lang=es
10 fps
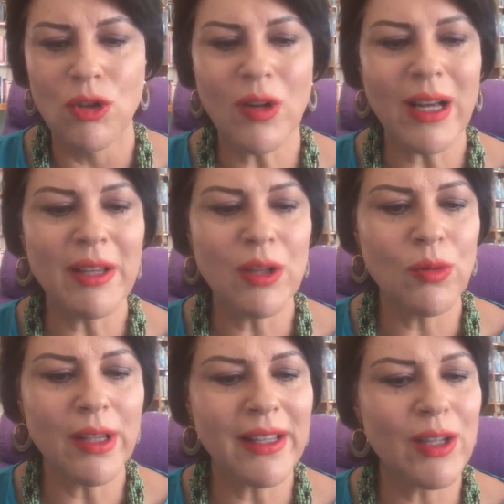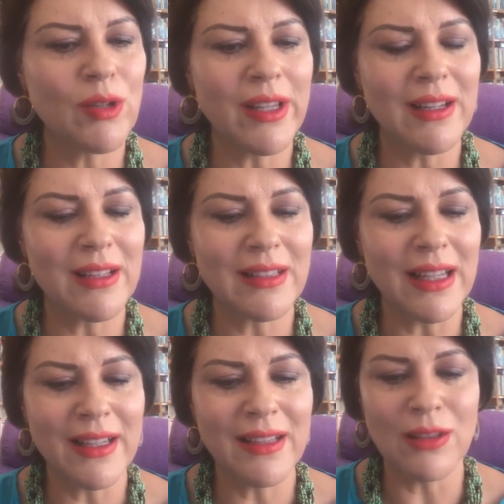No cabe duda de que una de las
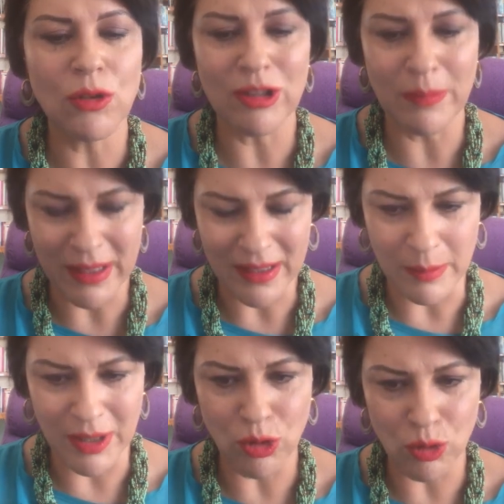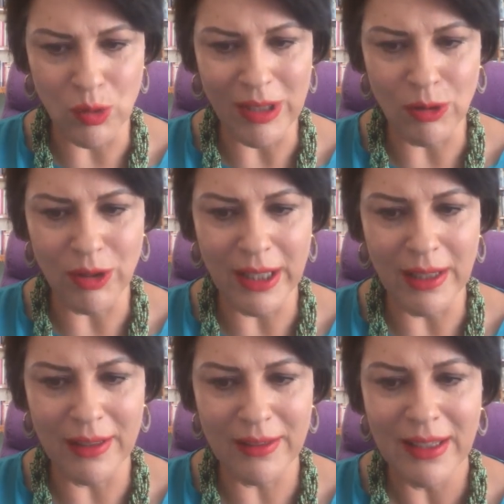tareas de los departamentos
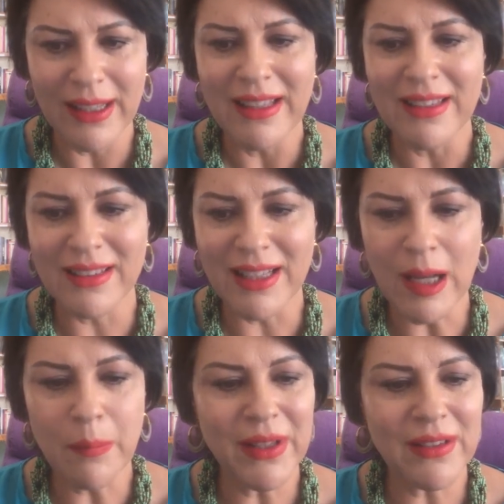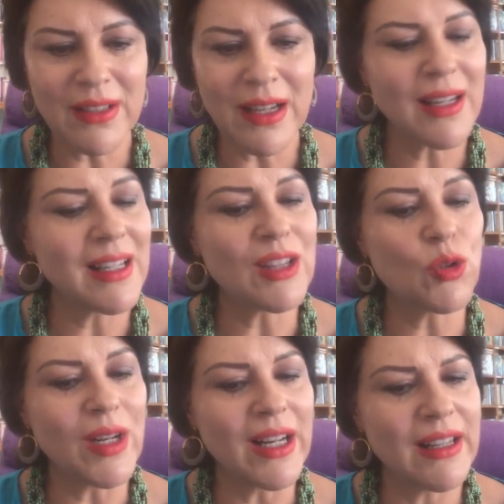curatoriales será pensar la
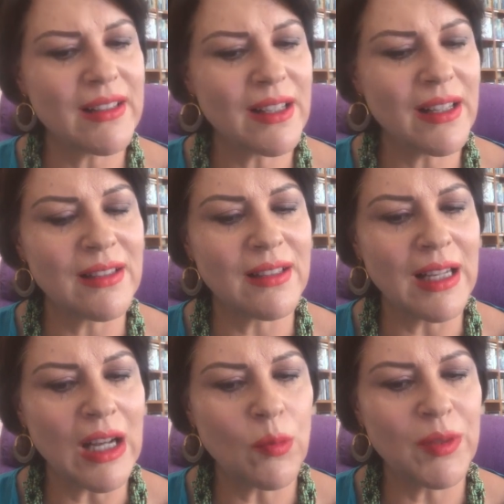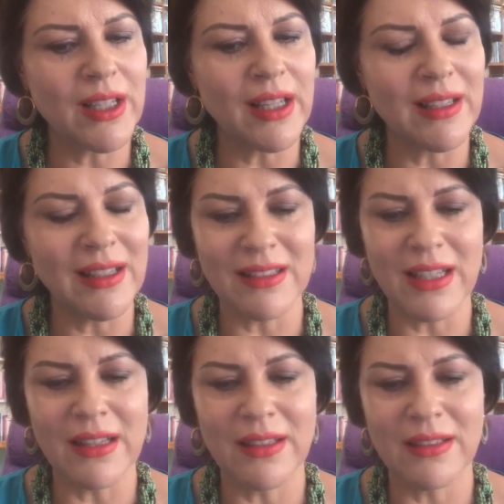naturaleza desde la óptica de las
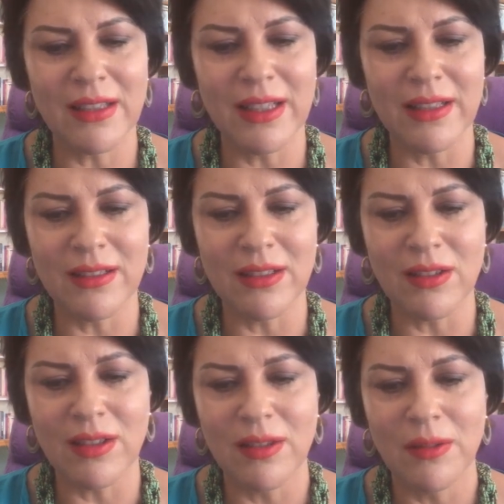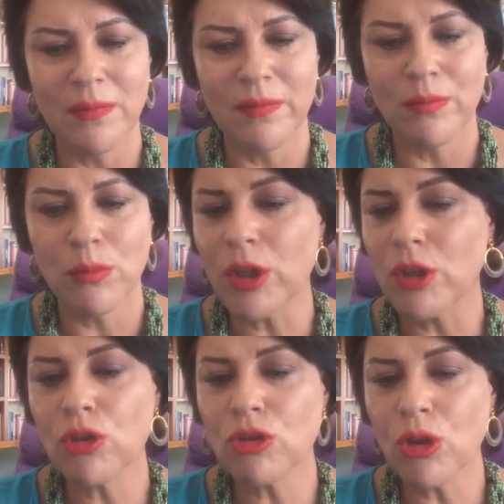grandes crisis,
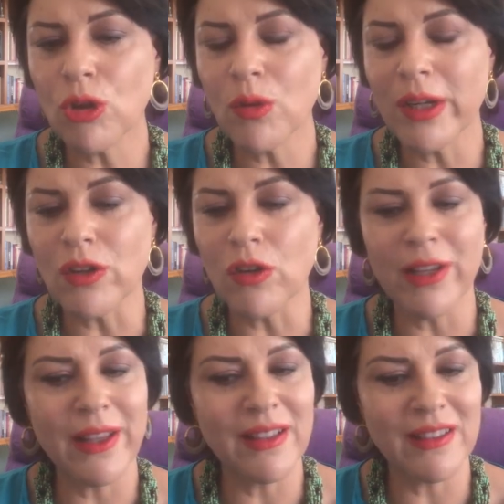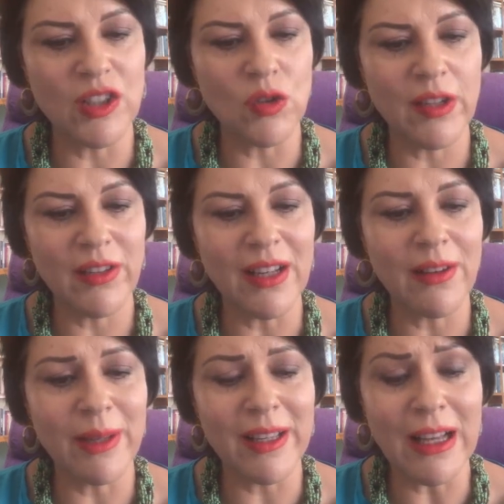porque no solo el COVID-19
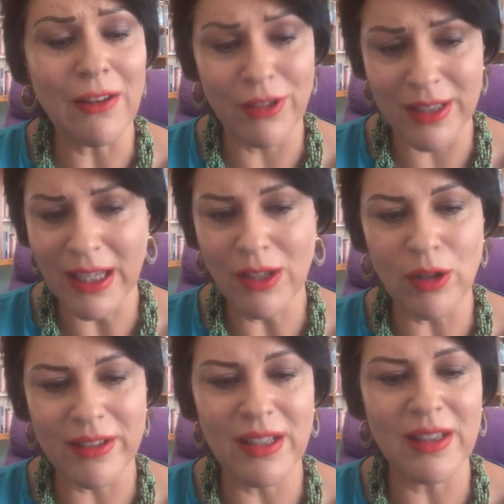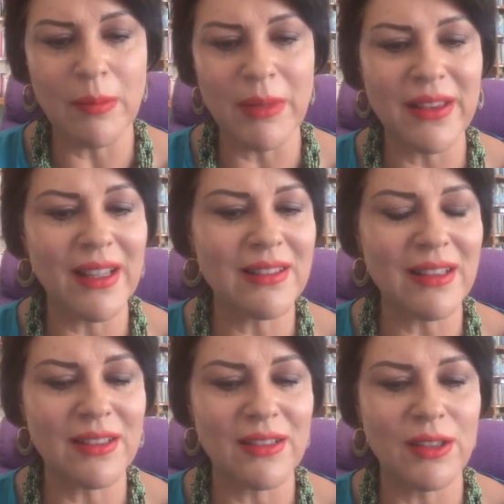ha afectado recientemente a
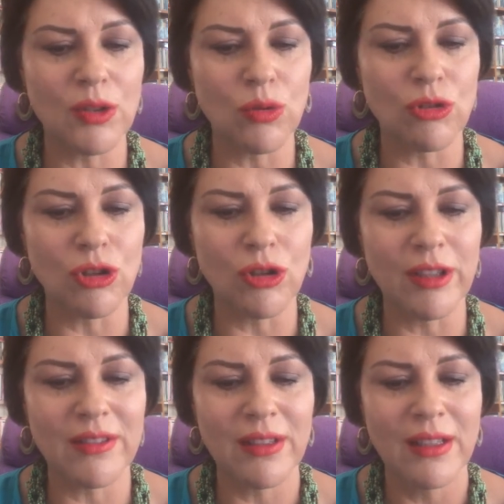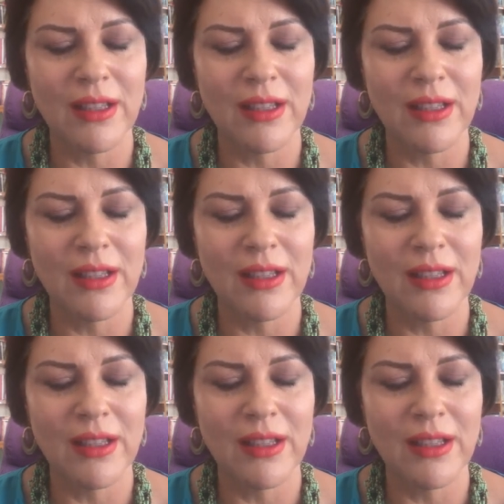estas instituciones,